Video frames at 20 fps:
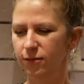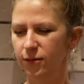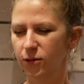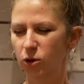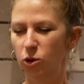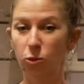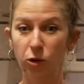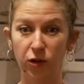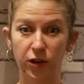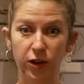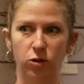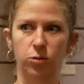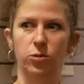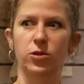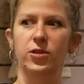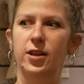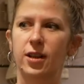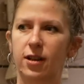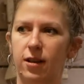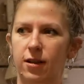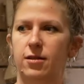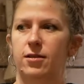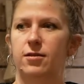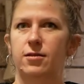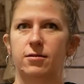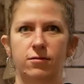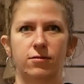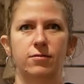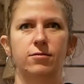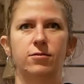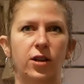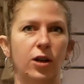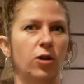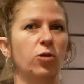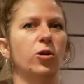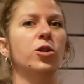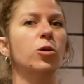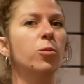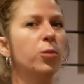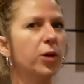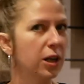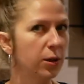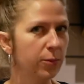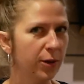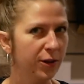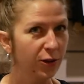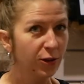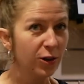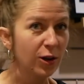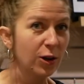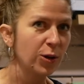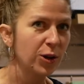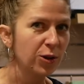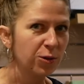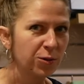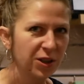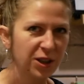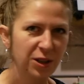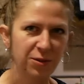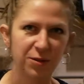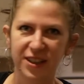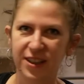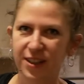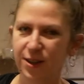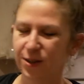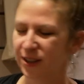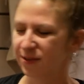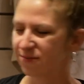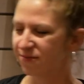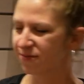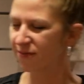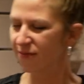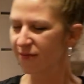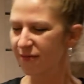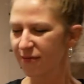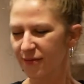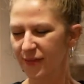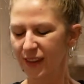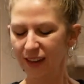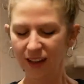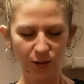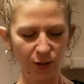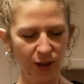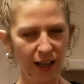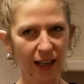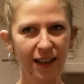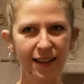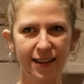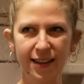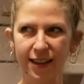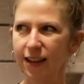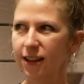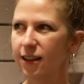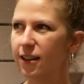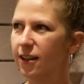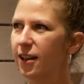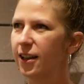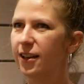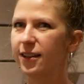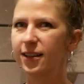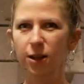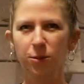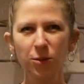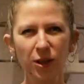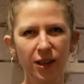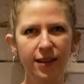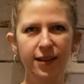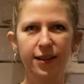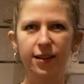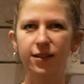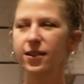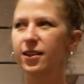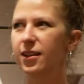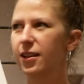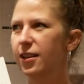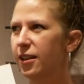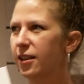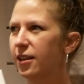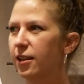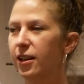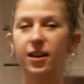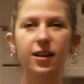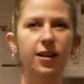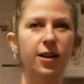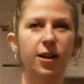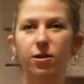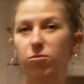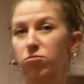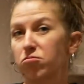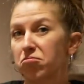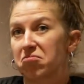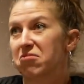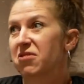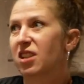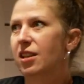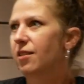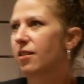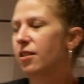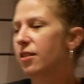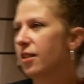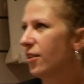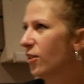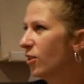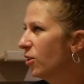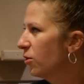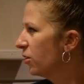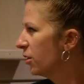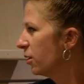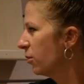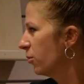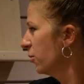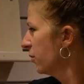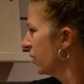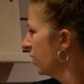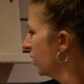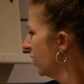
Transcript: comment ça commence à... On a le droit d'en parler maintenant, on a le droit d'en faire des BD, quoi. Donc elle est très, euh, très militante, elle est, très intéressante finalement.